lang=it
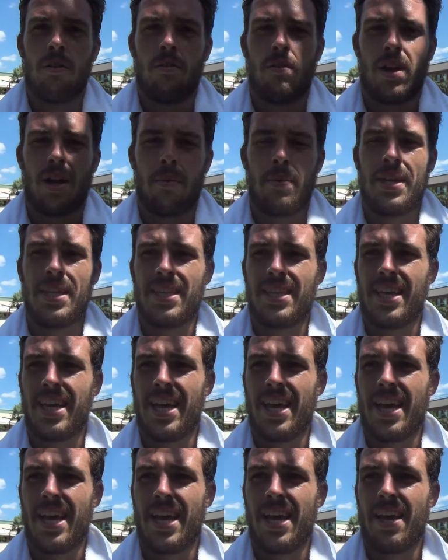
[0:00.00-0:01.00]
veramente,
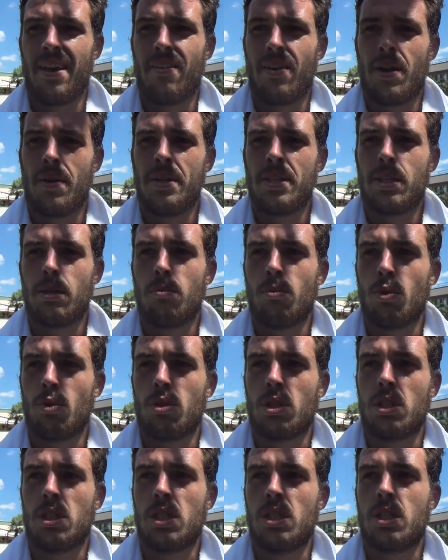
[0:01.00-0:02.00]
veramente
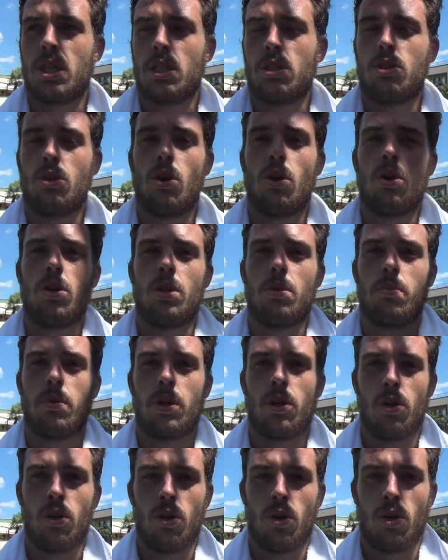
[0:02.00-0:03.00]
brutte sensazioni,
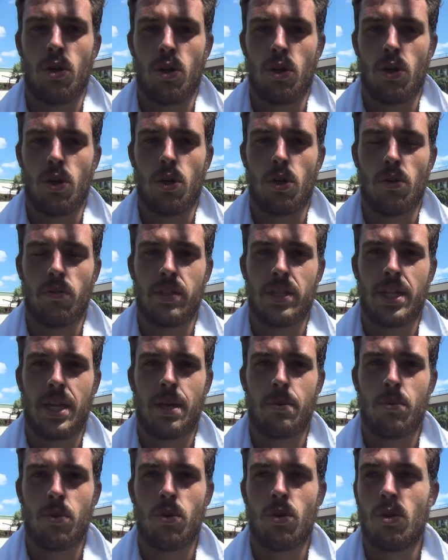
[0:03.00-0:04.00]
però
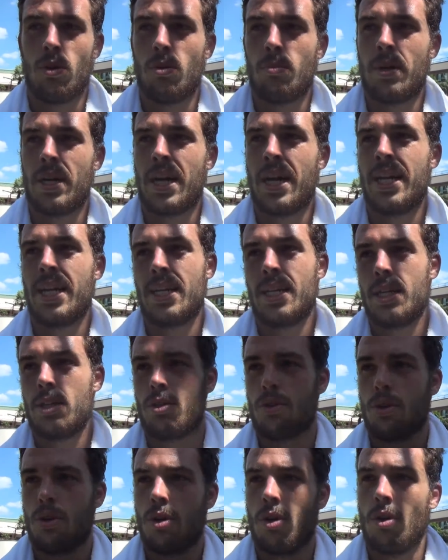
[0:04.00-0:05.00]
vedremo magari
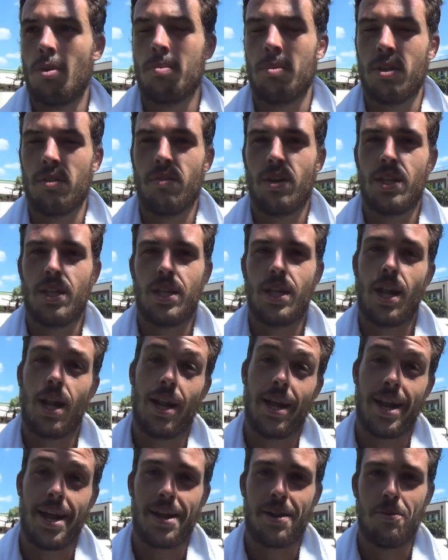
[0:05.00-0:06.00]
adesso mi vado ad
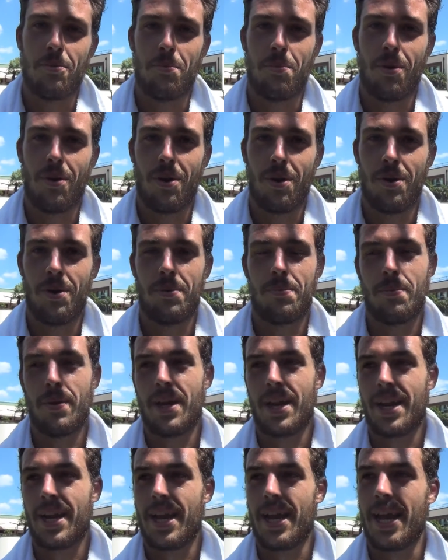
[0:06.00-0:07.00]
allenare un po'
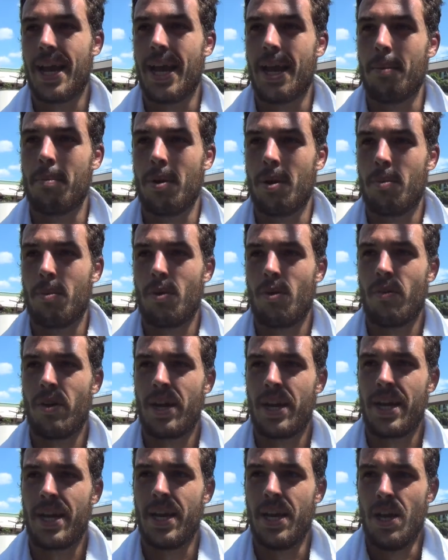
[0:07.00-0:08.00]
per, eh, per,
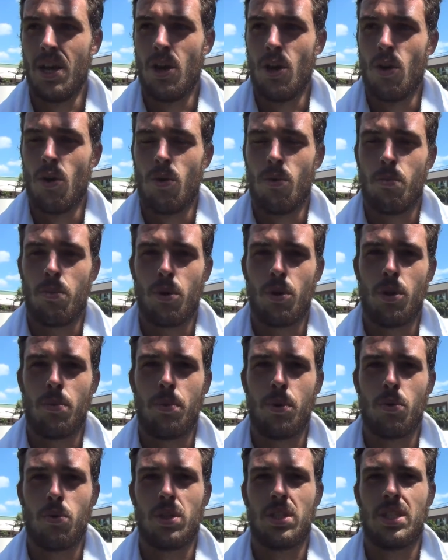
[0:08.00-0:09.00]
provare un po' di
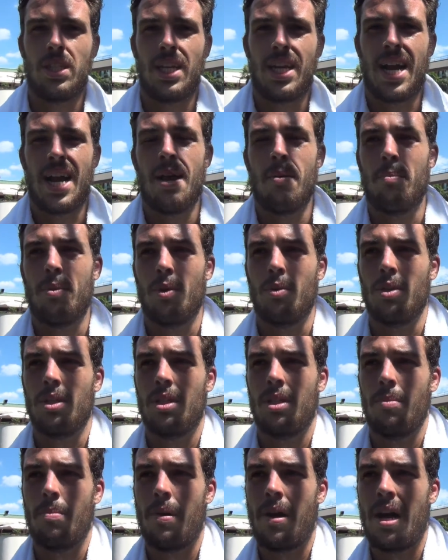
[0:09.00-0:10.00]
più questi campi,
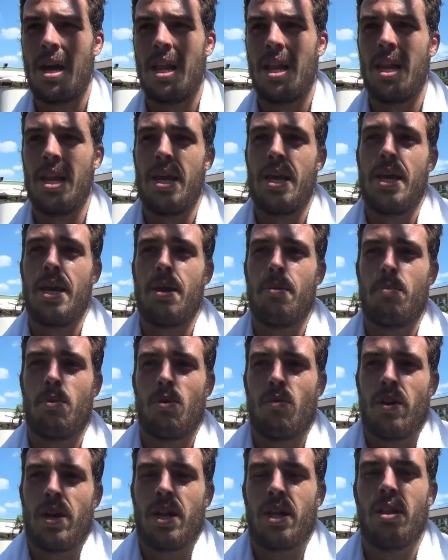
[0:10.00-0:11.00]
queste palle e
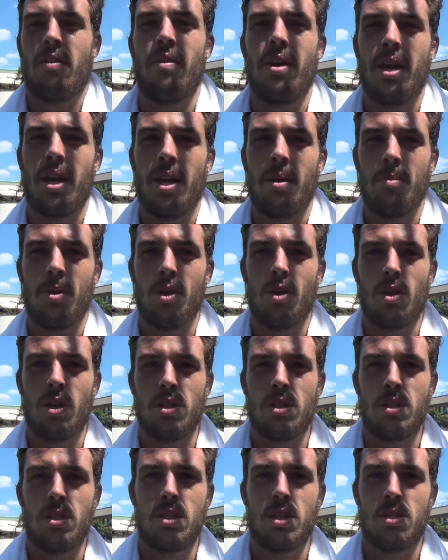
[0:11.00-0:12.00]
provare ad avere migliori
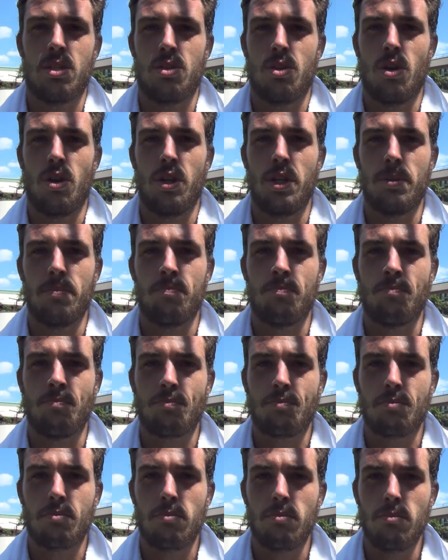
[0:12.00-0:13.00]
sensazioni. Ma
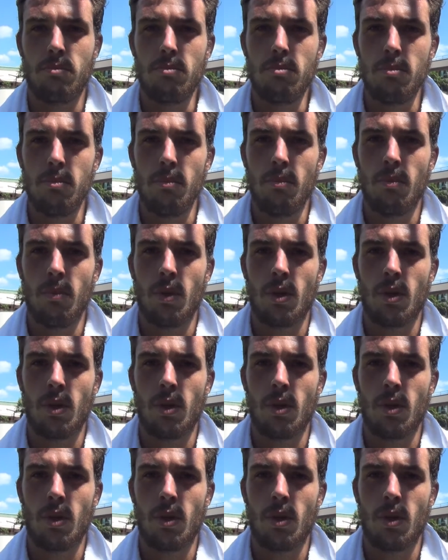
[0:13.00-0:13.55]
nell'allenamento i